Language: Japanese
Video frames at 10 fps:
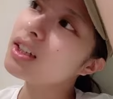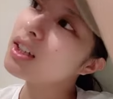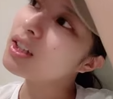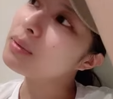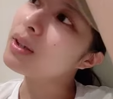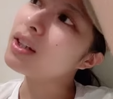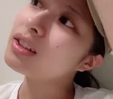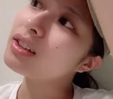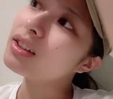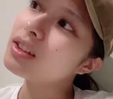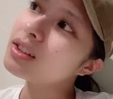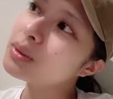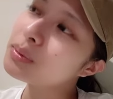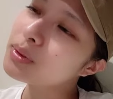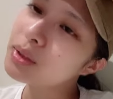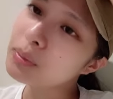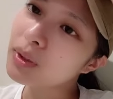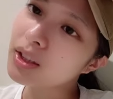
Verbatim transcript: な今って自分でも